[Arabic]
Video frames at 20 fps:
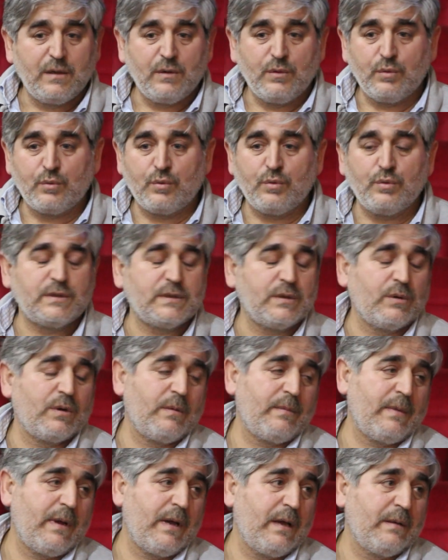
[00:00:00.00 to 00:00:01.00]
ويكون
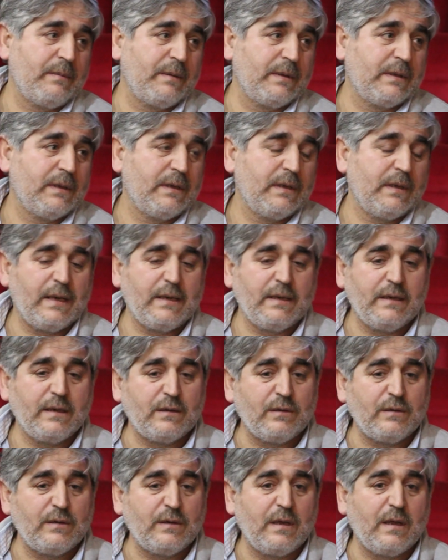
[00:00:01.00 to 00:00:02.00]
الثوره ما قامت لاني
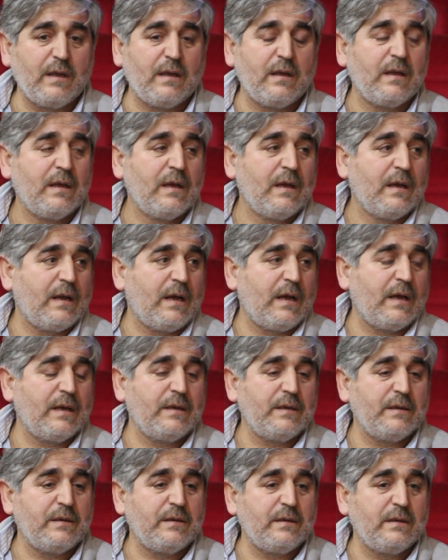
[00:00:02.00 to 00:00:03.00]
كنا رح
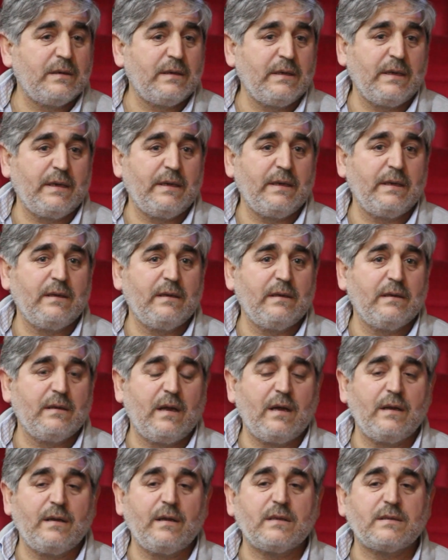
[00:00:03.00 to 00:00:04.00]
يعني
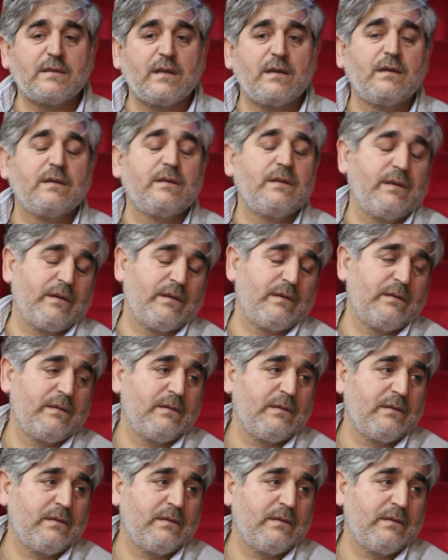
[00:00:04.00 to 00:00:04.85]
رح نخسر كثير